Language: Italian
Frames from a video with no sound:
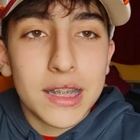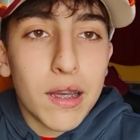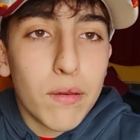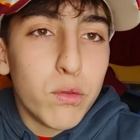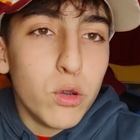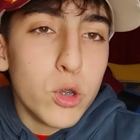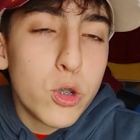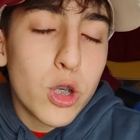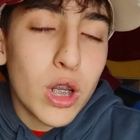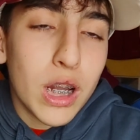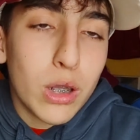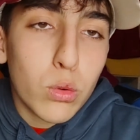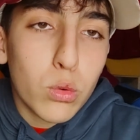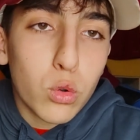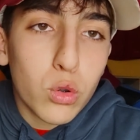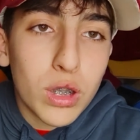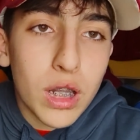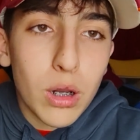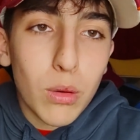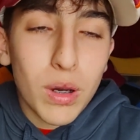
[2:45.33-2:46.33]
Sta funzionando
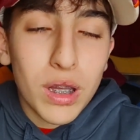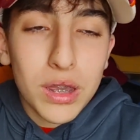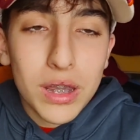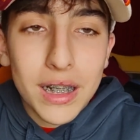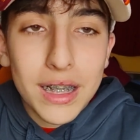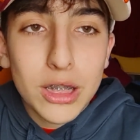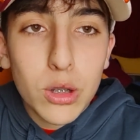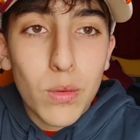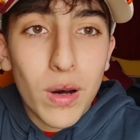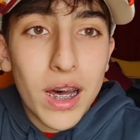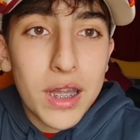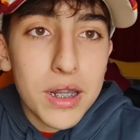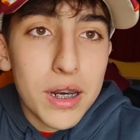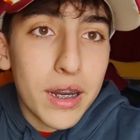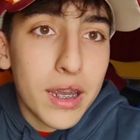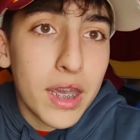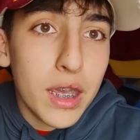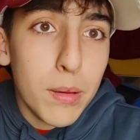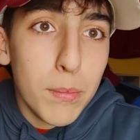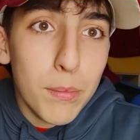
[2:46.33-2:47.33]
tutta la, quanta la
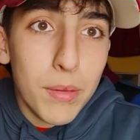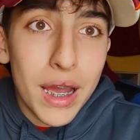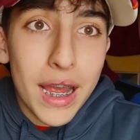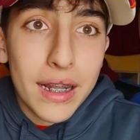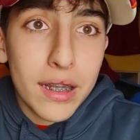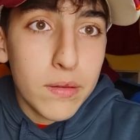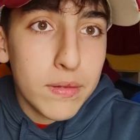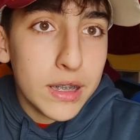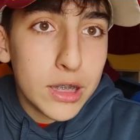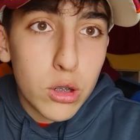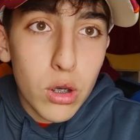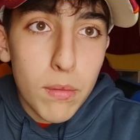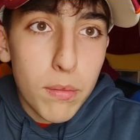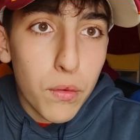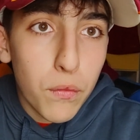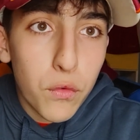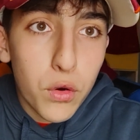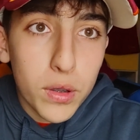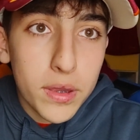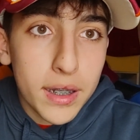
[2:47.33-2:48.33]
squadra. Kim è il difensore
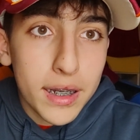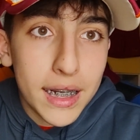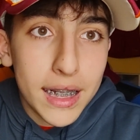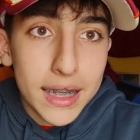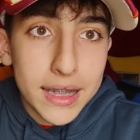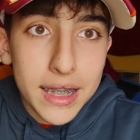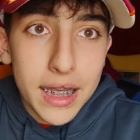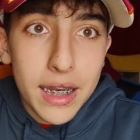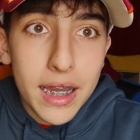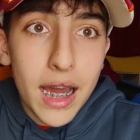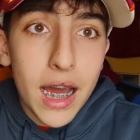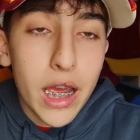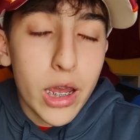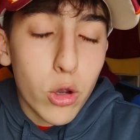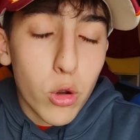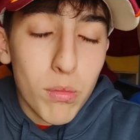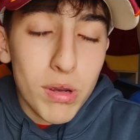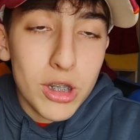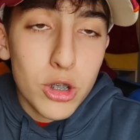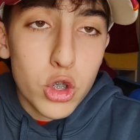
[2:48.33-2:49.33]
più forte della Serie A
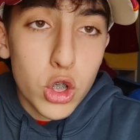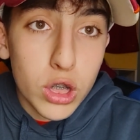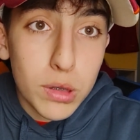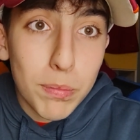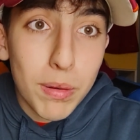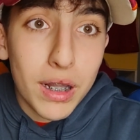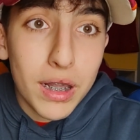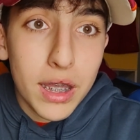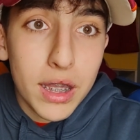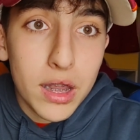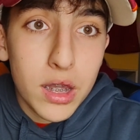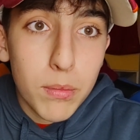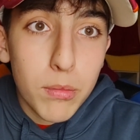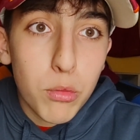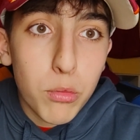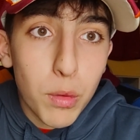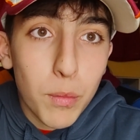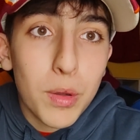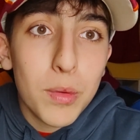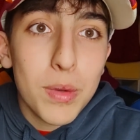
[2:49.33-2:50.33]
e, come dice Spalletti,
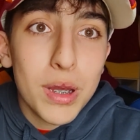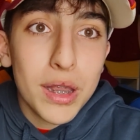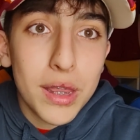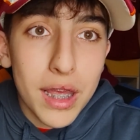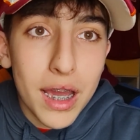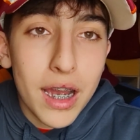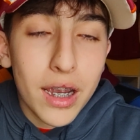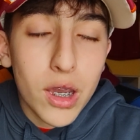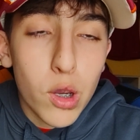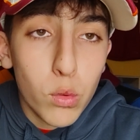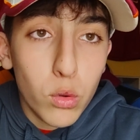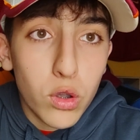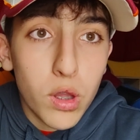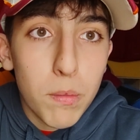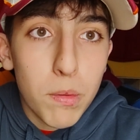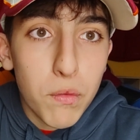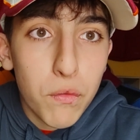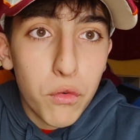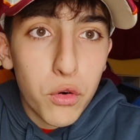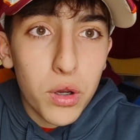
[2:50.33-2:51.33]
probabilmente anche uno
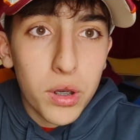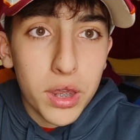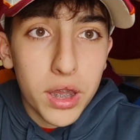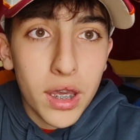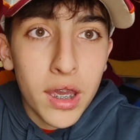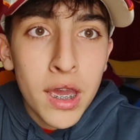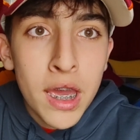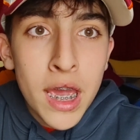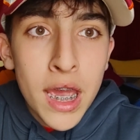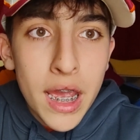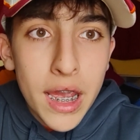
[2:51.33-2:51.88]
dei più forti